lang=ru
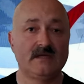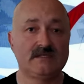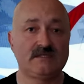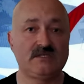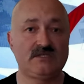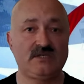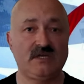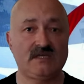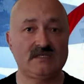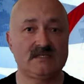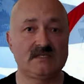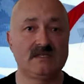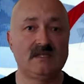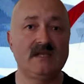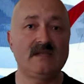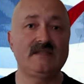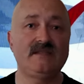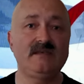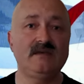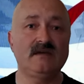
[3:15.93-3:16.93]
Сейчас
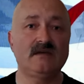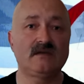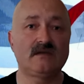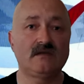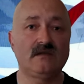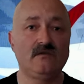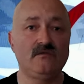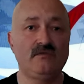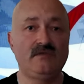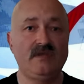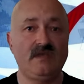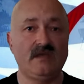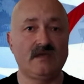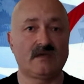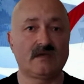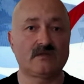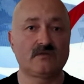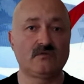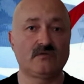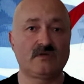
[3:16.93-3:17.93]
для тех
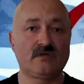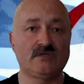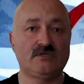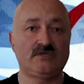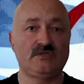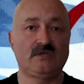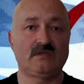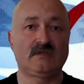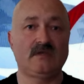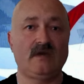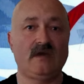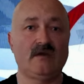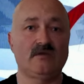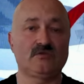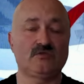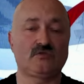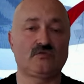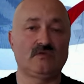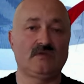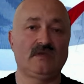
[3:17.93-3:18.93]
людей, которые
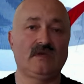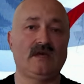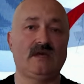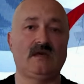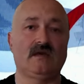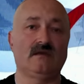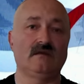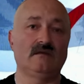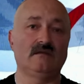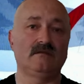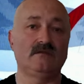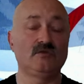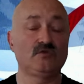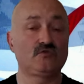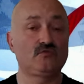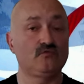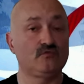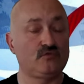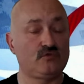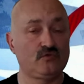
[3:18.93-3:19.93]
считают, что я
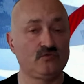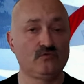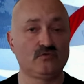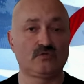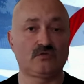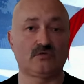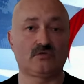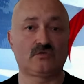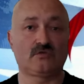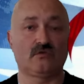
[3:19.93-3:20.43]
несу чушь,